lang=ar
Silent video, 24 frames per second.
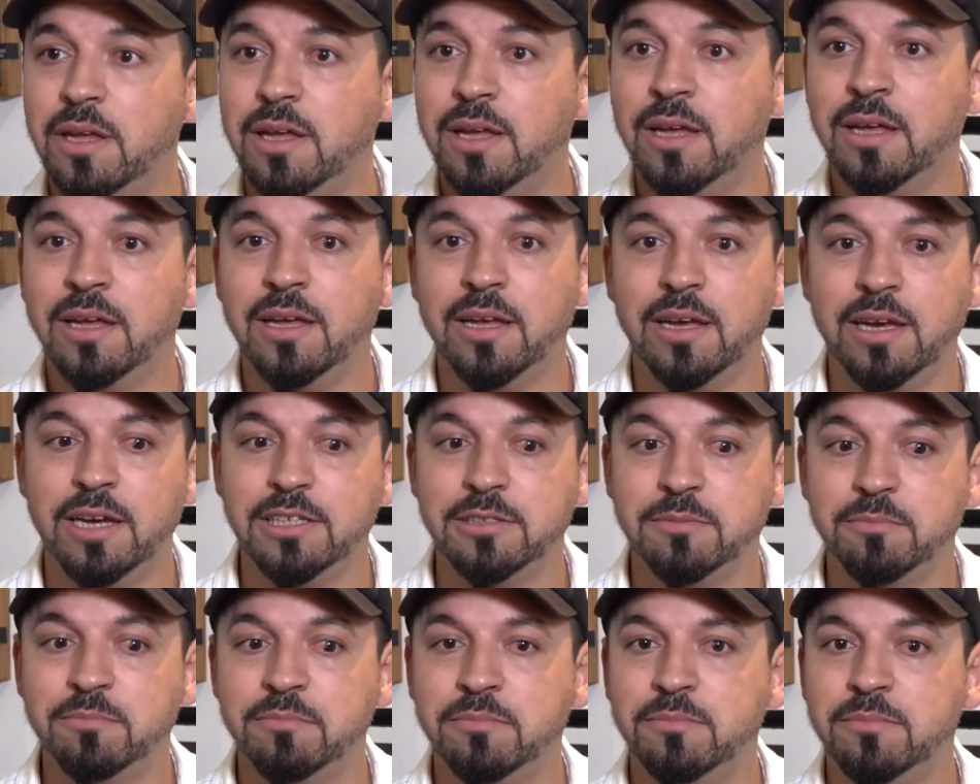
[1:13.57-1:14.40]
آه،
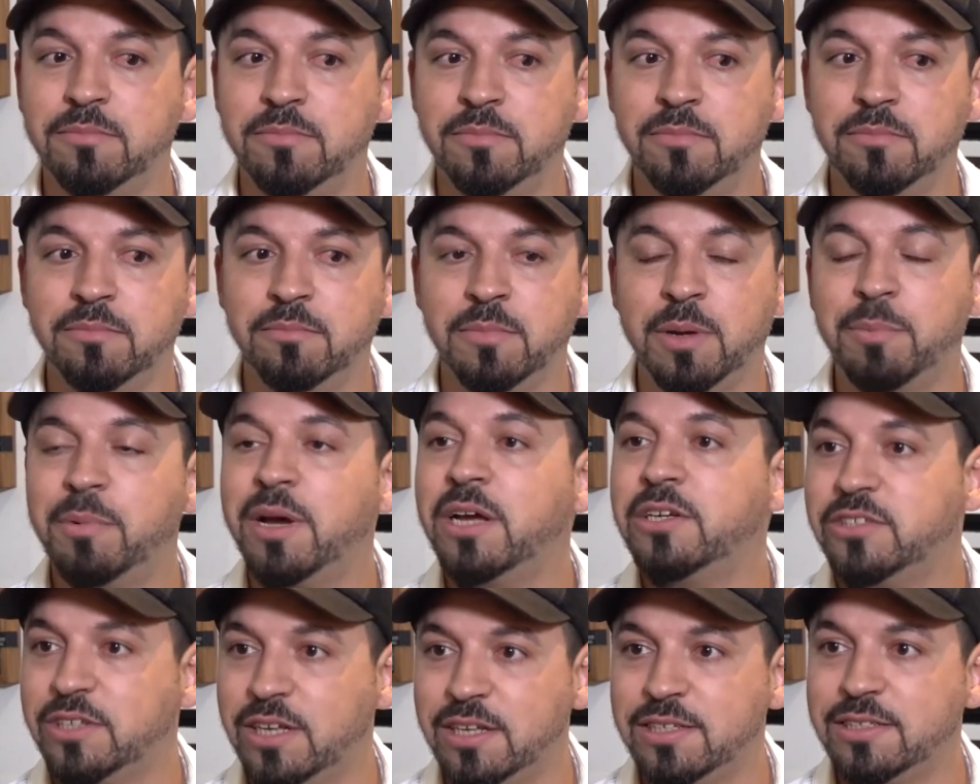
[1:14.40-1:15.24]
حيت ما
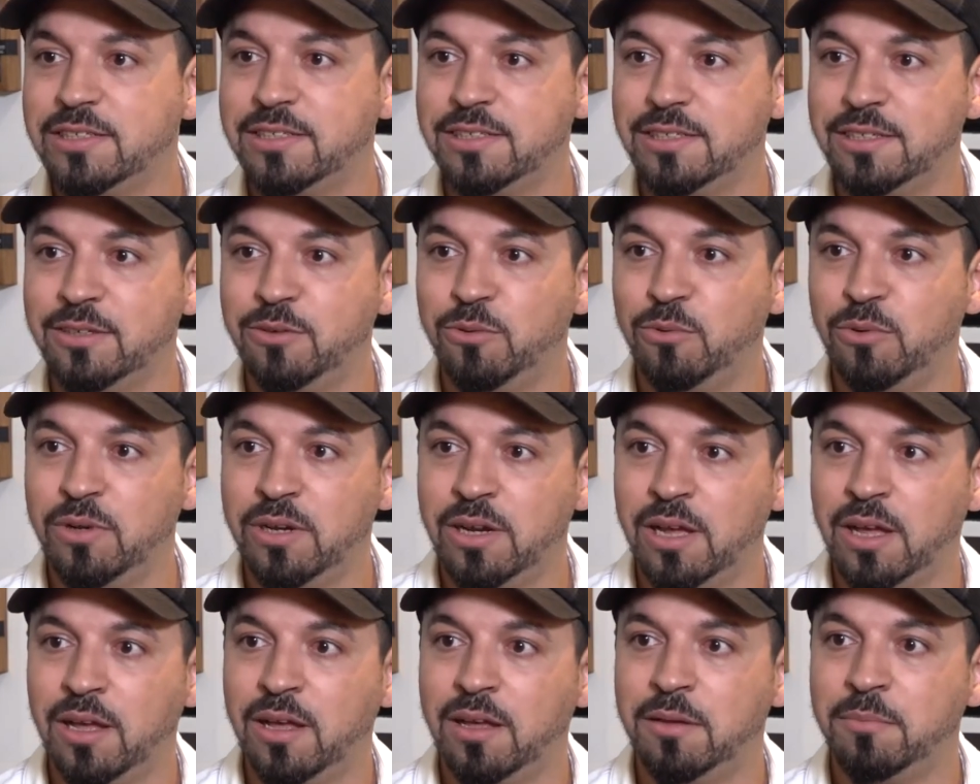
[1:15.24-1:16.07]
بقاش كاستينغ
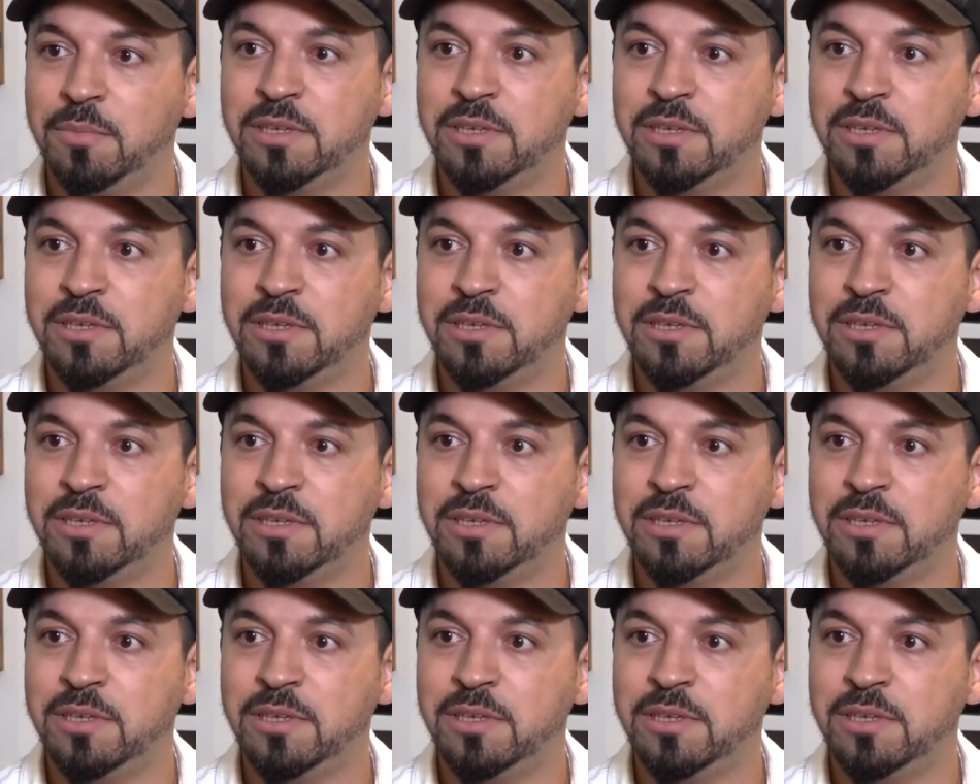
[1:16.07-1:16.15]
ولا